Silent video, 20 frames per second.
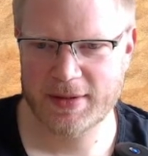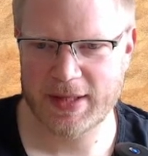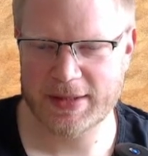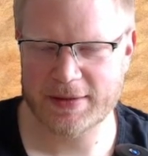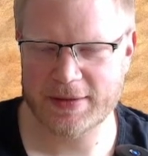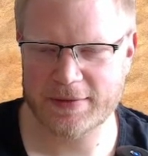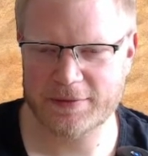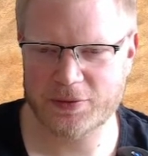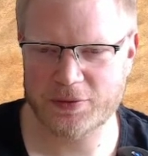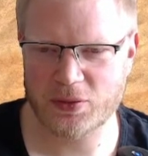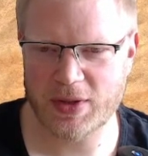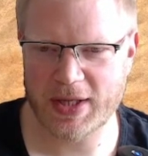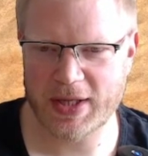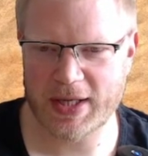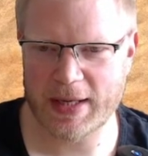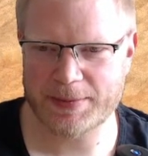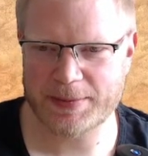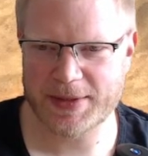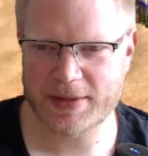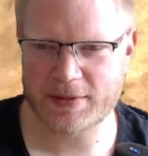Also früher
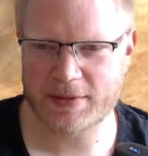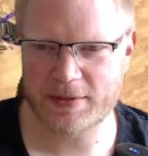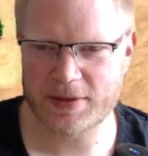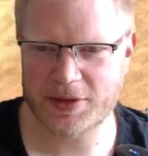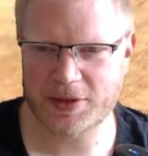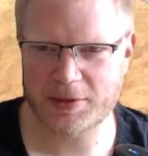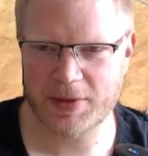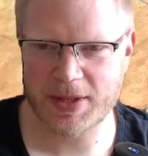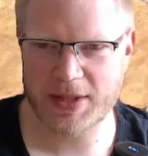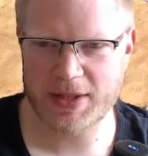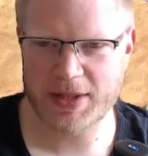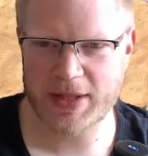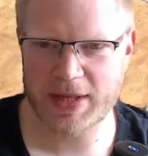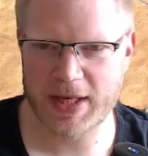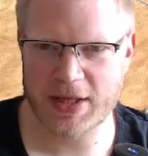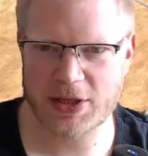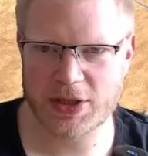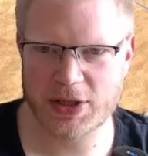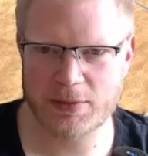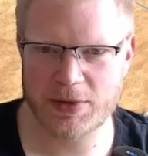gab es natürlich immer die
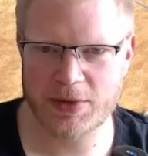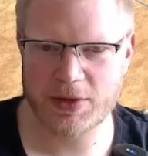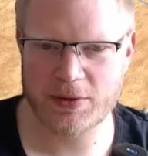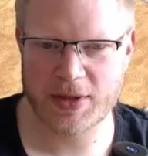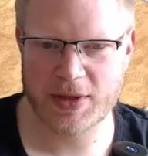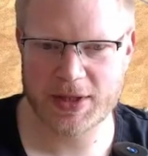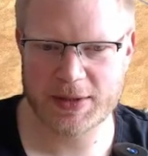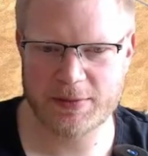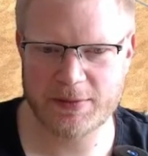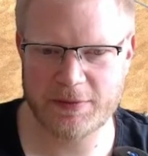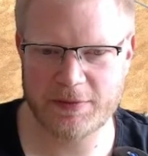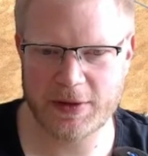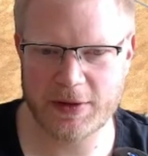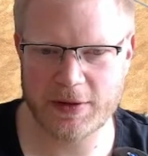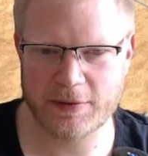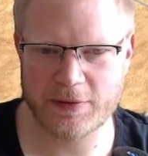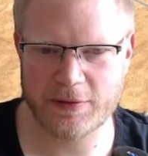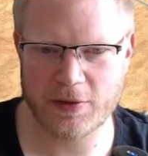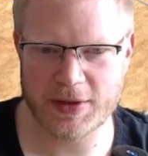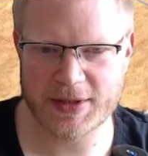Archer Build Orders mit vier
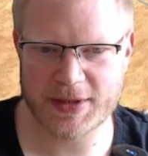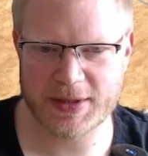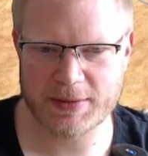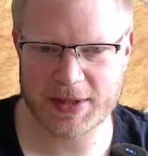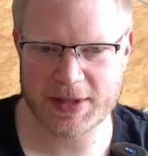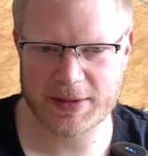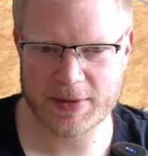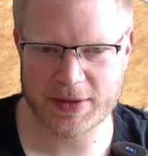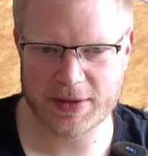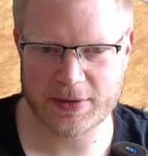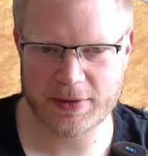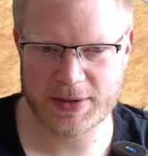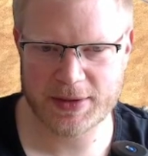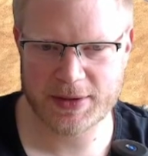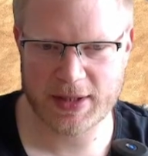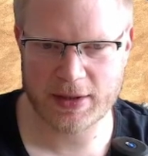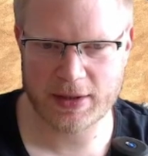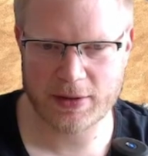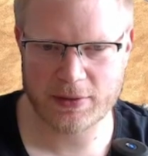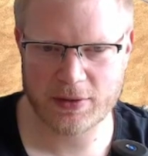auf Holz, aber das macht
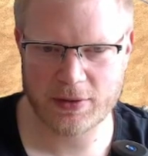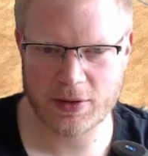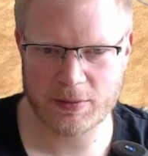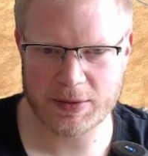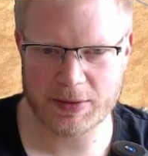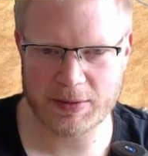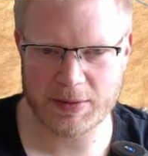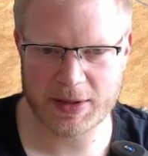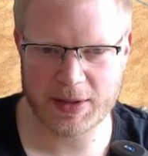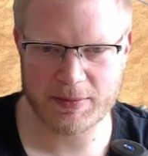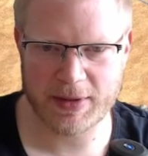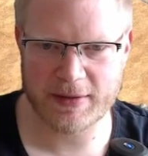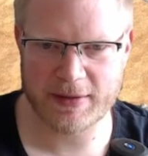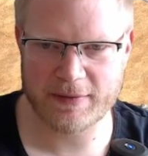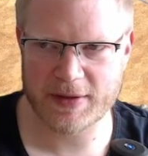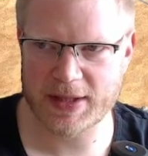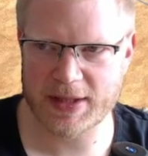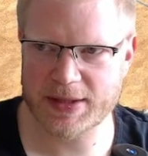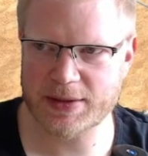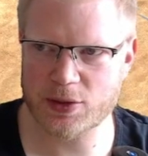heutzutage auch kaum jemand mehr,
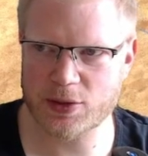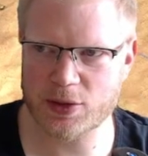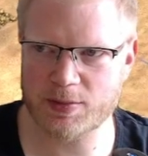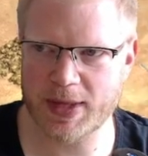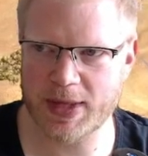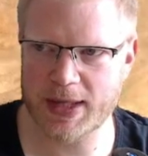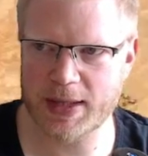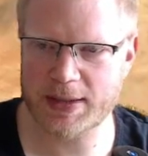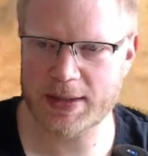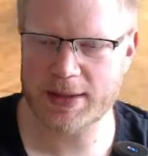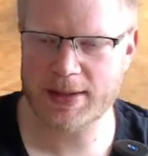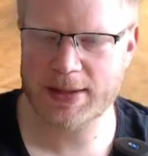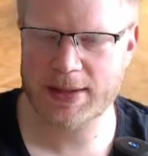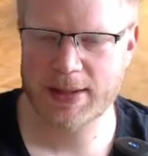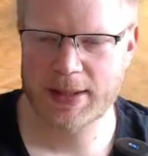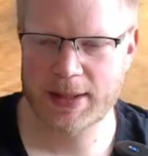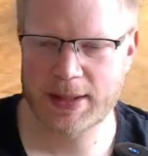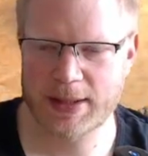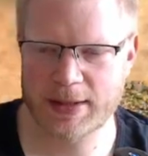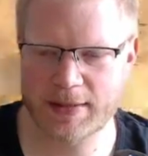weil das so spät ist.
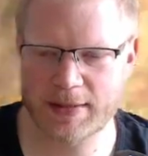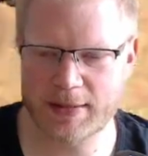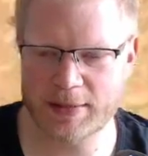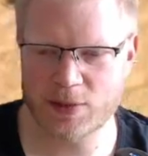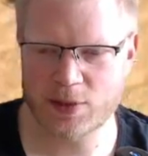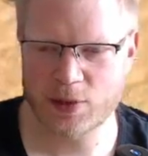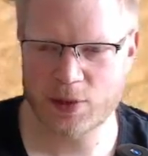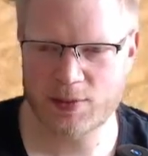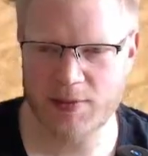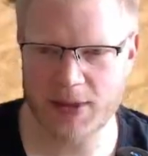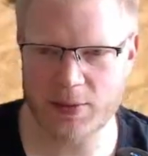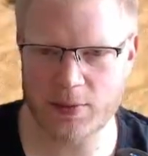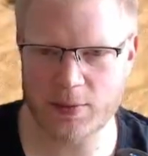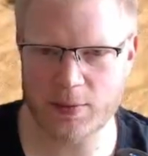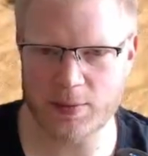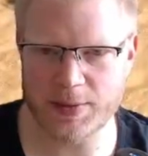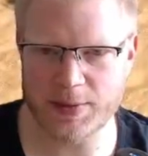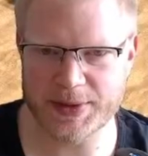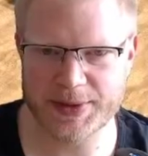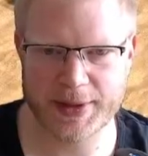man so spät
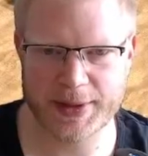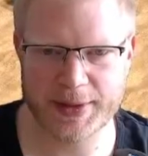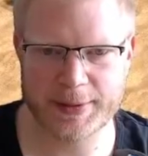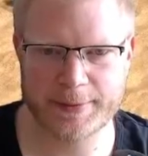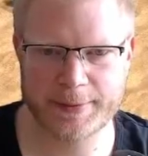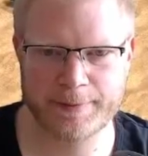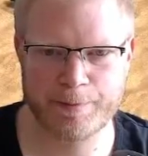oben ist dann.